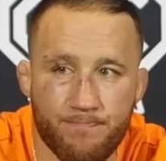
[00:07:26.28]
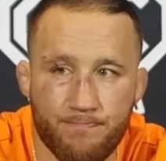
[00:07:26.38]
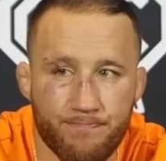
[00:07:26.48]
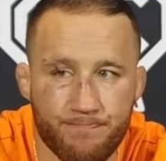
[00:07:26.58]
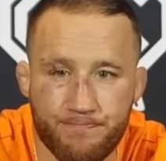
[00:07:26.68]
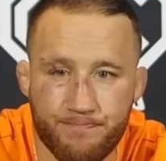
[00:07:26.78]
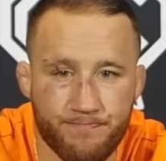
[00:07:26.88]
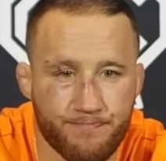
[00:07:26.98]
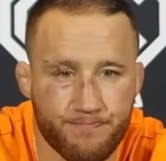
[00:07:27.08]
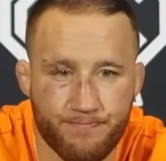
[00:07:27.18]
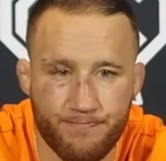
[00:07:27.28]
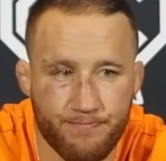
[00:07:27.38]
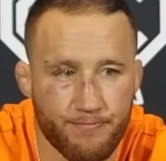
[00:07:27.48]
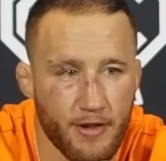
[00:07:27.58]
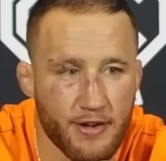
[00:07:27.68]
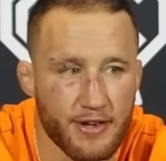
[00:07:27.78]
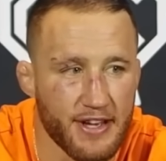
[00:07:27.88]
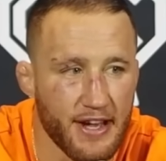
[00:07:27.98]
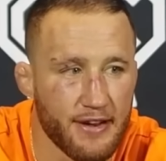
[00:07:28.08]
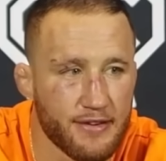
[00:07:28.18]
cuenta oficial de
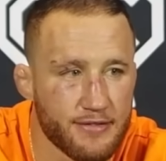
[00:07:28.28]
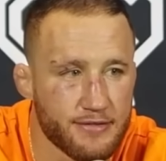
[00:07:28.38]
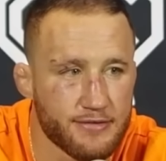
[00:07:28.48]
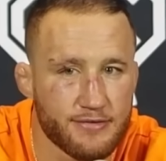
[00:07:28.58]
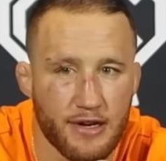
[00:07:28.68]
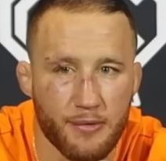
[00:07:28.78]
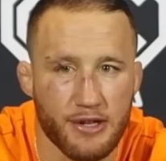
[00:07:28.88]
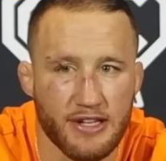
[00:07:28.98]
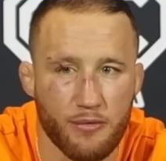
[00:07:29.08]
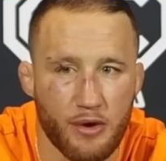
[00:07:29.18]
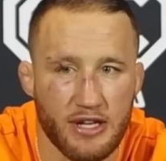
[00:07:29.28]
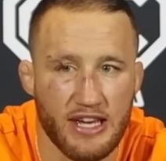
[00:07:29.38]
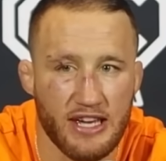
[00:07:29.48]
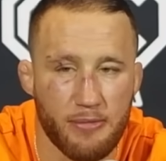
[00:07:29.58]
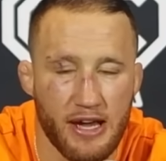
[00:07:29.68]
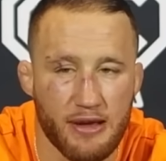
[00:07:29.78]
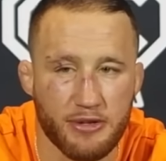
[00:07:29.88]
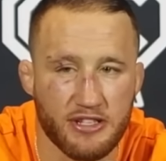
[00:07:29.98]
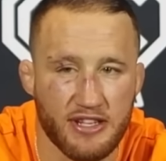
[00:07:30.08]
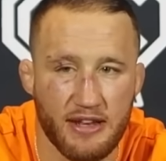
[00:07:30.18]
Twitter. ¿Quién quiere ver a
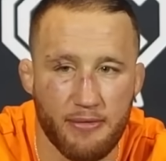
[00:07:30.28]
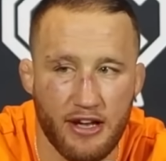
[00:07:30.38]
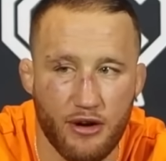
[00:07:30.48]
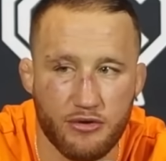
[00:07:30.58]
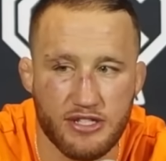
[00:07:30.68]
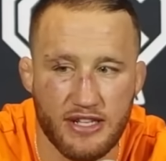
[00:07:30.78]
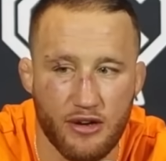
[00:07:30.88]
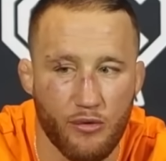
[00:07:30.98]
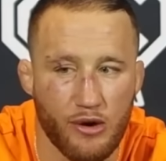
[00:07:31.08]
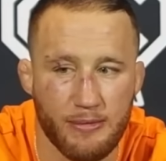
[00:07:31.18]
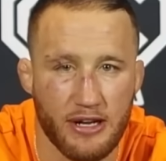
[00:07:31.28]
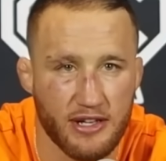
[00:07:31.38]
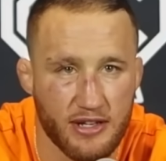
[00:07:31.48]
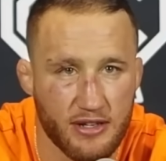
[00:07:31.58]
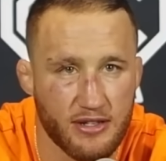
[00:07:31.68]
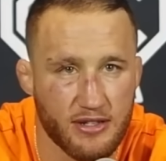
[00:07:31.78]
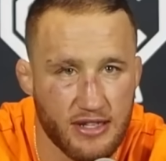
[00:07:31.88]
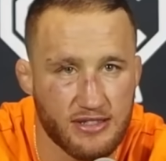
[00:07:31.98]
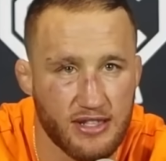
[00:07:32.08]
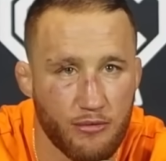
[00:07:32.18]
Justin Gaethje versus Max
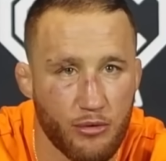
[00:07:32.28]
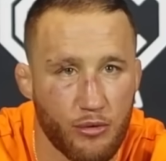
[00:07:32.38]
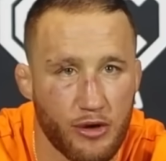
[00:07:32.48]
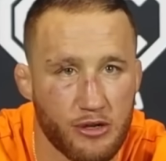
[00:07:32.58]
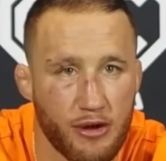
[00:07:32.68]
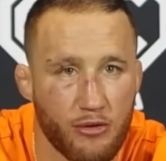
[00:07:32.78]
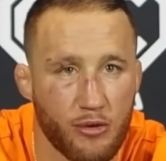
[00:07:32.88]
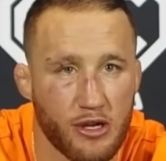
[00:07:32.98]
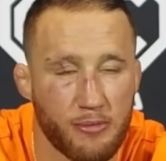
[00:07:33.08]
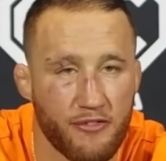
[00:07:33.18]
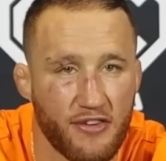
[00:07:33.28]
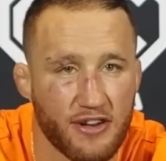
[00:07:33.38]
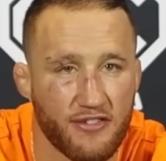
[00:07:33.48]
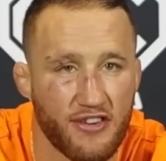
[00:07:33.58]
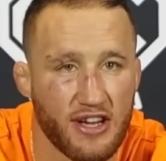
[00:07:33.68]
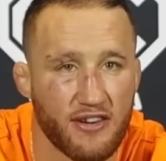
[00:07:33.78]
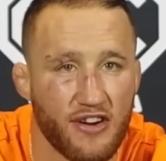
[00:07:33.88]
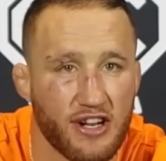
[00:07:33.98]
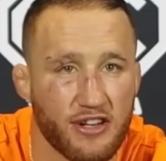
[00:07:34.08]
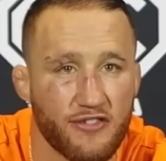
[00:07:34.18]
Holloway el próximo 17
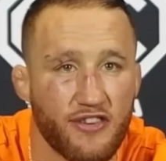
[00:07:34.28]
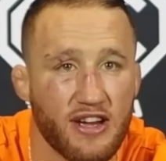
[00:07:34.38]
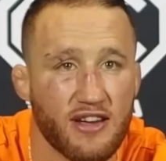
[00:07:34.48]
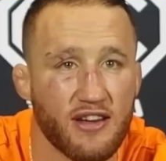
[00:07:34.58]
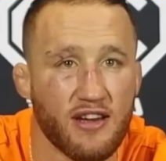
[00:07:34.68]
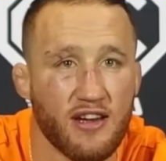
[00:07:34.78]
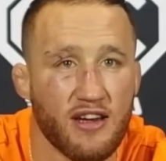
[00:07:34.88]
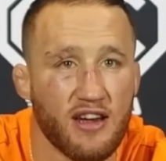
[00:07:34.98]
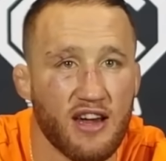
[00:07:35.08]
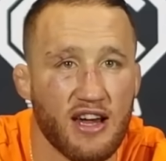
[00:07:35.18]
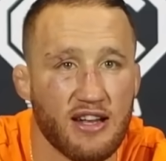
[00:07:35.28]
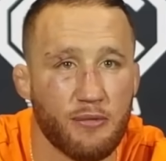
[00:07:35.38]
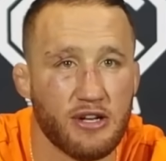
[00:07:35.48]
de febrero por el campeonato